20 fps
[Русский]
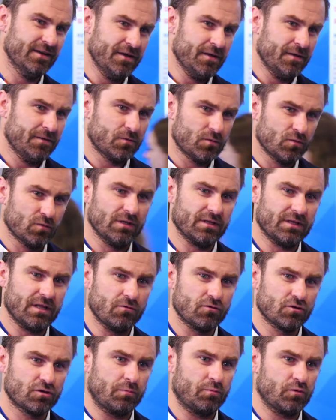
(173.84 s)
ну, для
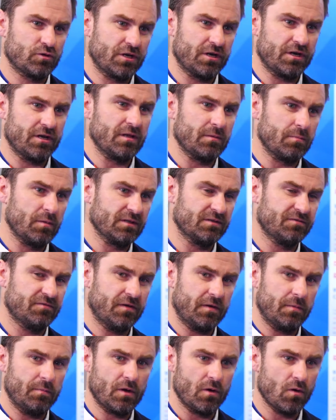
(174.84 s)
того, чтобы же рынок был
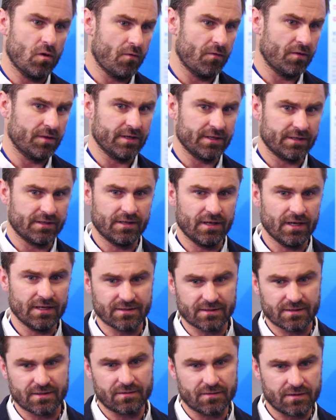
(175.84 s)
сформирован, это
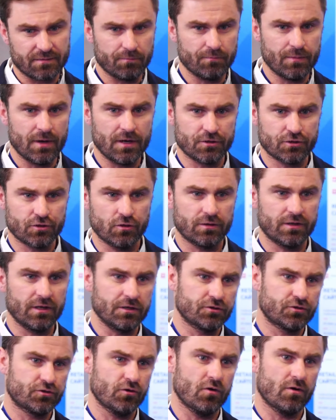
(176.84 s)
даст большой
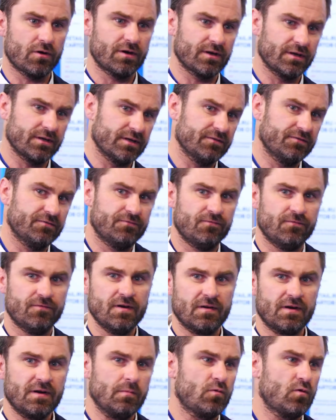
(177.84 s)
толчок
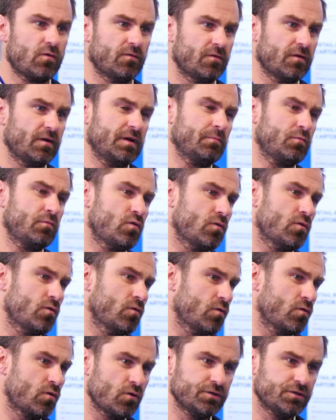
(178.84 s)
в рынку
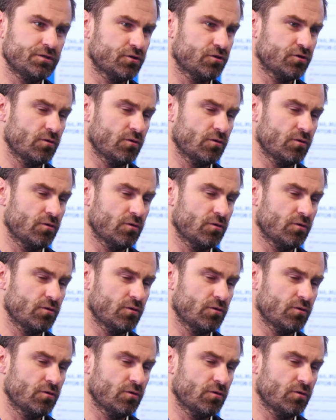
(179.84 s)
розничному,